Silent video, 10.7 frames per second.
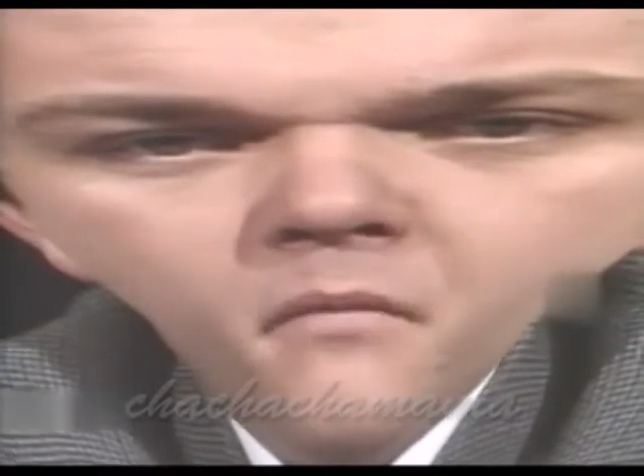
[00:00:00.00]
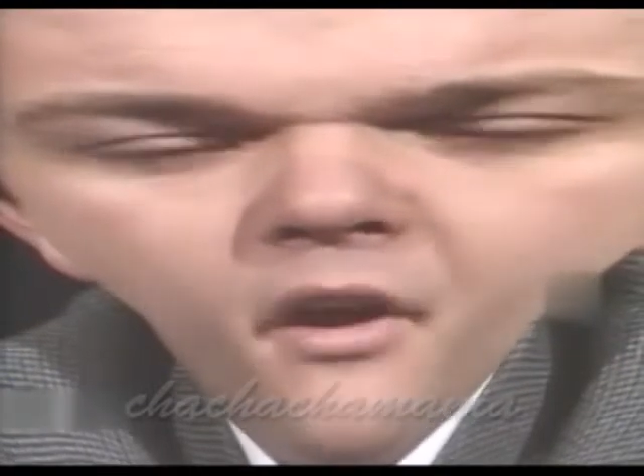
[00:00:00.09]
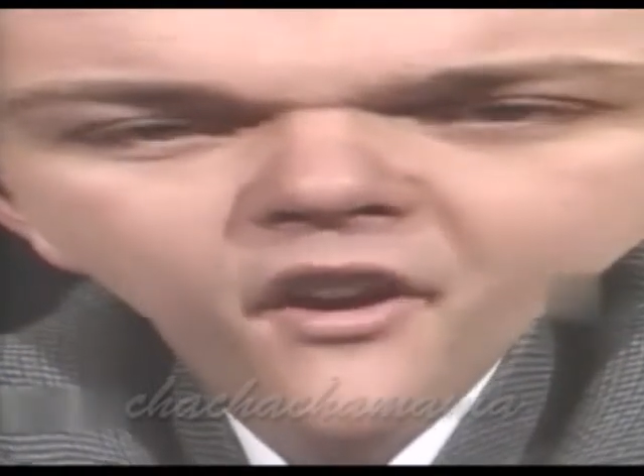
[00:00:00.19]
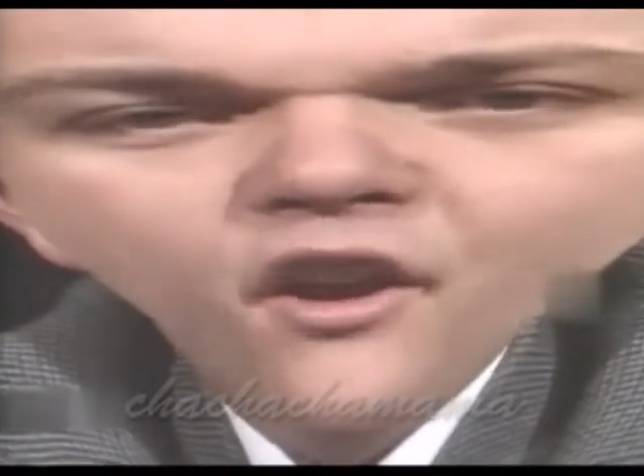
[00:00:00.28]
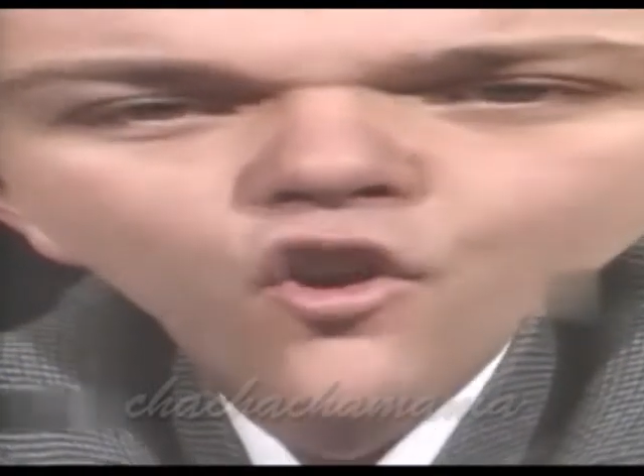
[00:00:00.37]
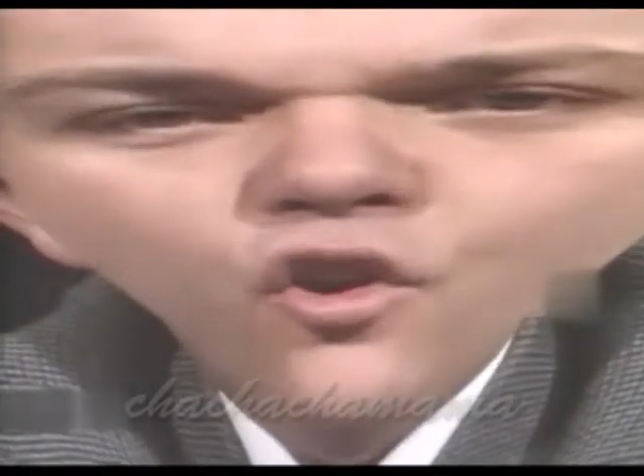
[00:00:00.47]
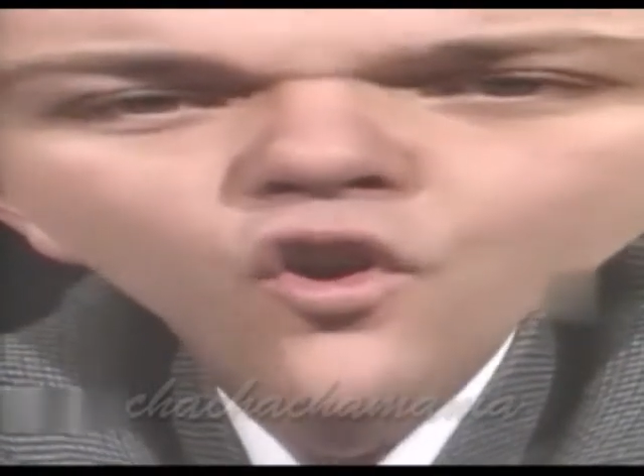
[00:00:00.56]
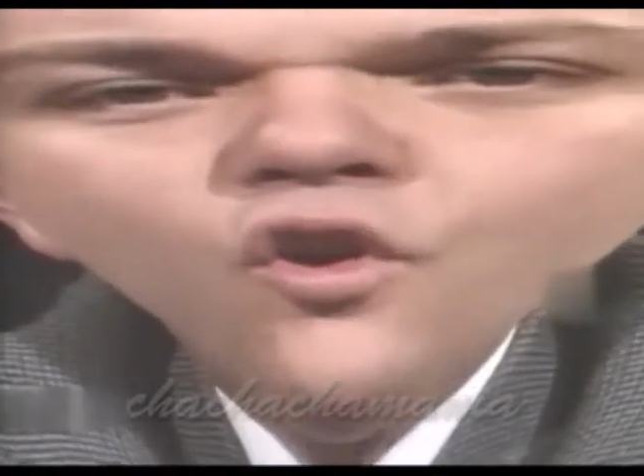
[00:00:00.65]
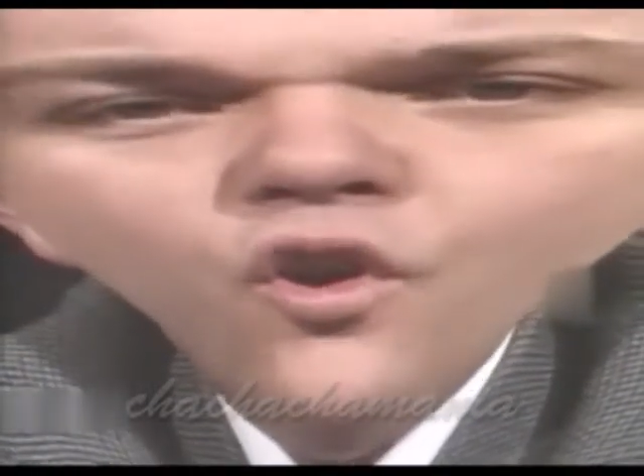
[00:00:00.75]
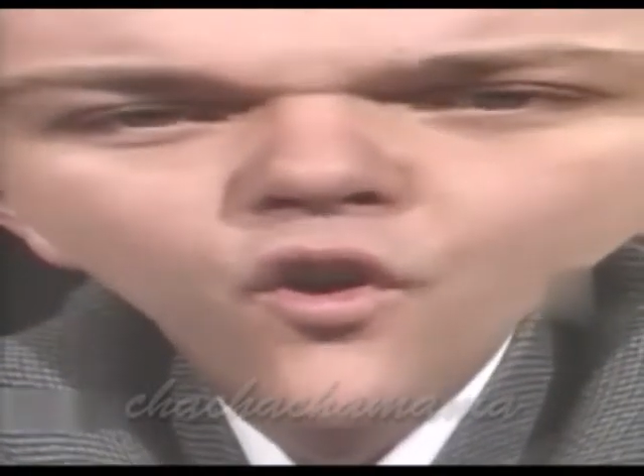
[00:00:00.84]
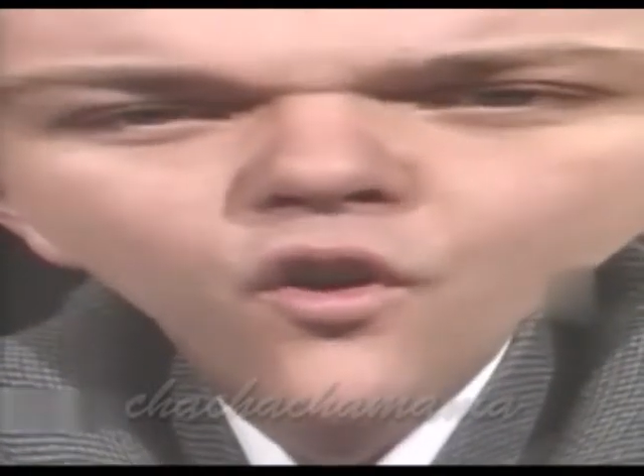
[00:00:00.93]

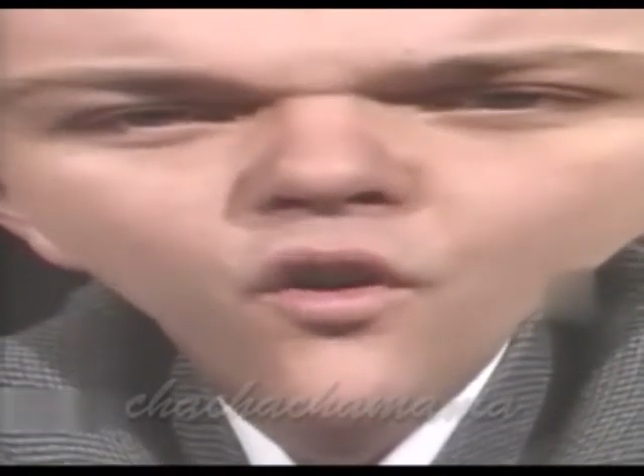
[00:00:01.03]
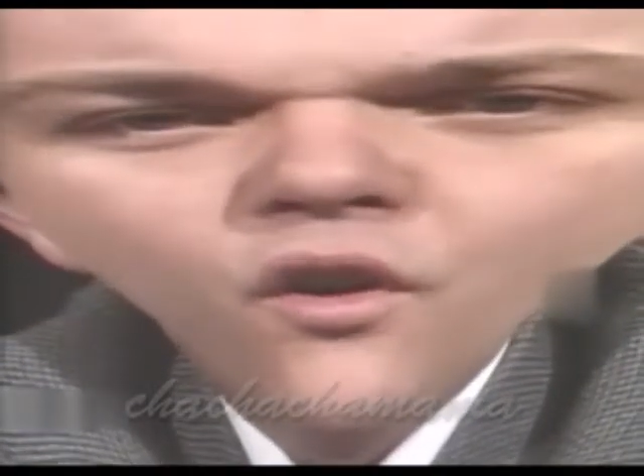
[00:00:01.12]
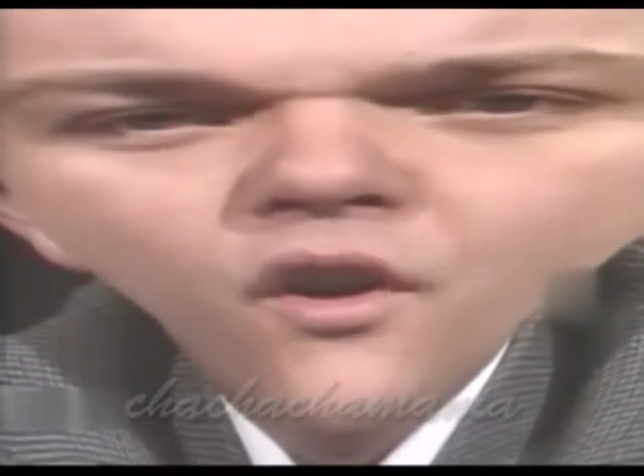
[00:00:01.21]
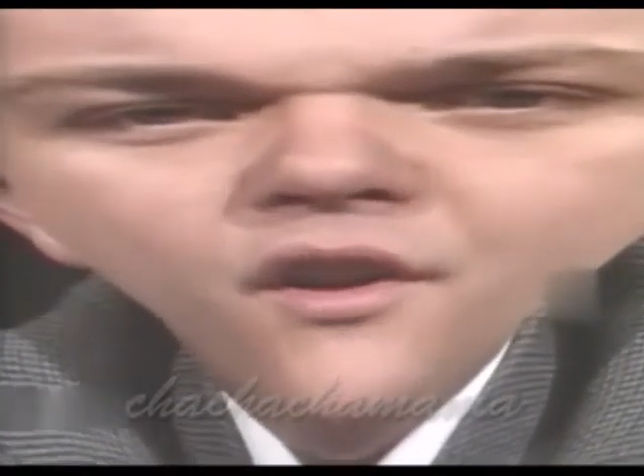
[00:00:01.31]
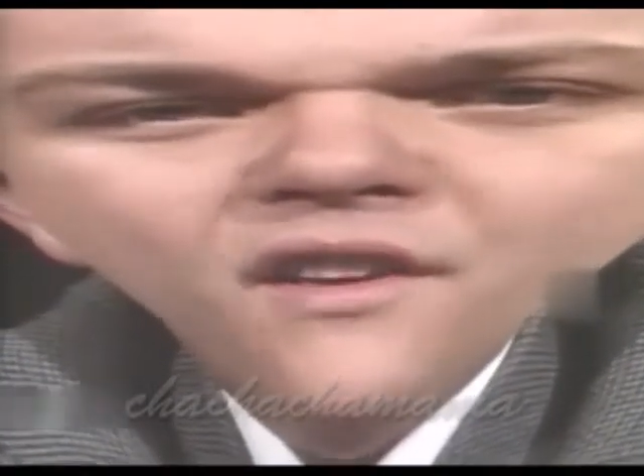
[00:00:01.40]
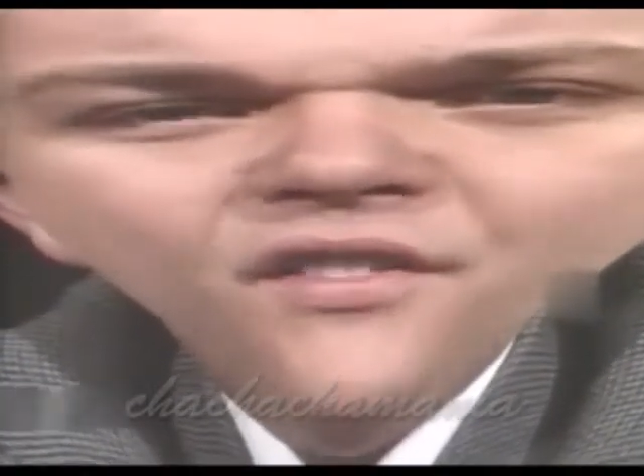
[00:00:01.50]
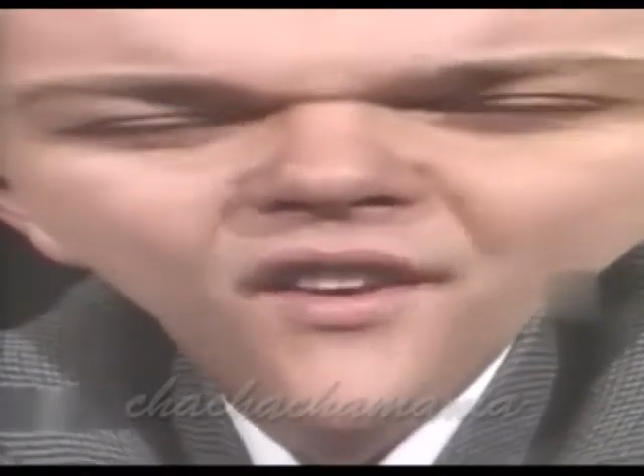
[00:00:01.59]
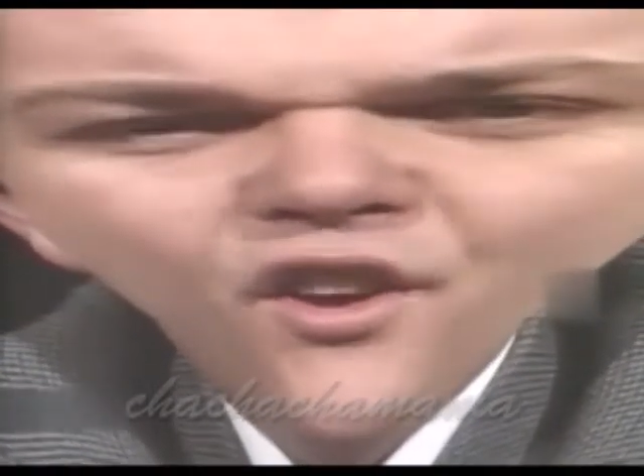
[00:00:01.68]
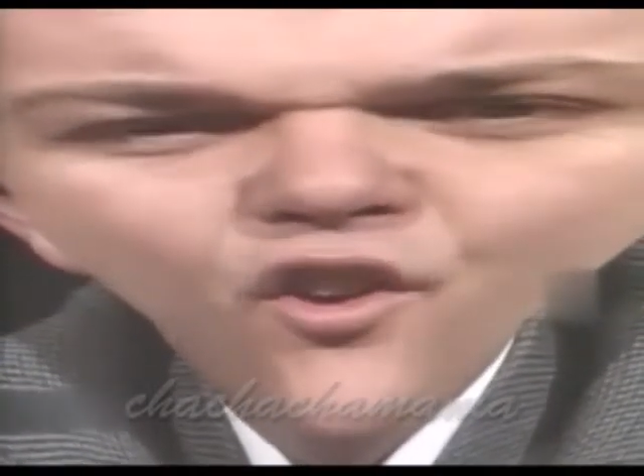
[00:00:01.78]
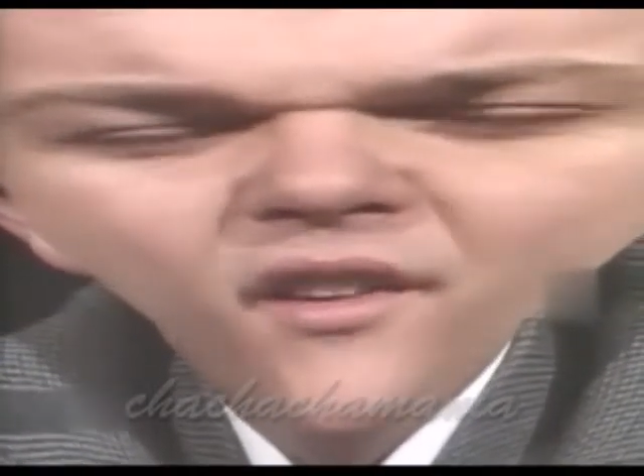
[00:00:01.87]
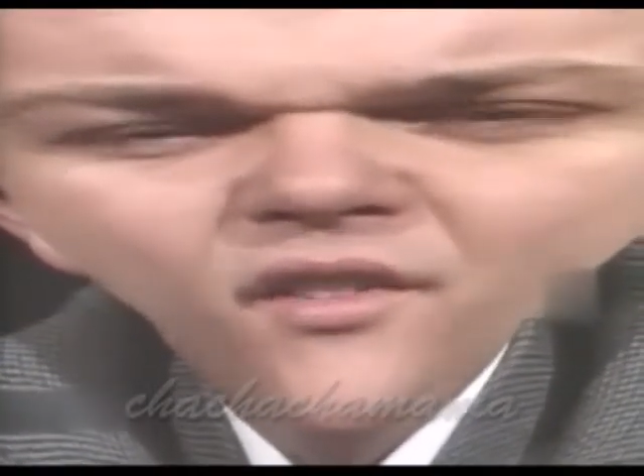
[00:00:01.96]
Reconózcolo, y
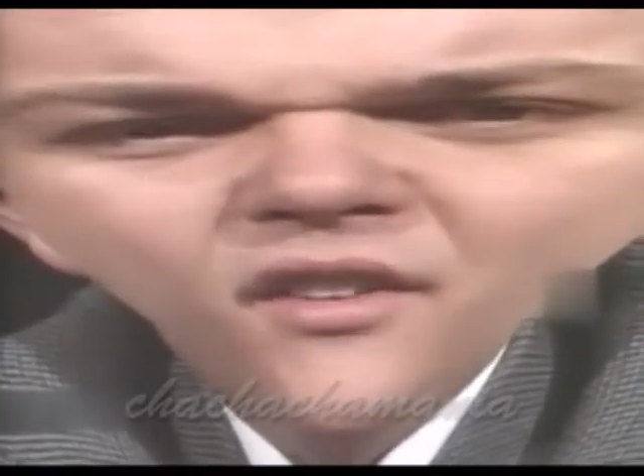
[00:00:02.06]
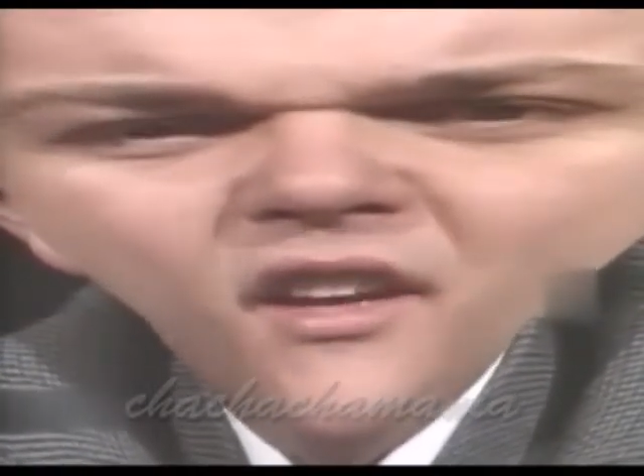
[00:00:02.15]
señores,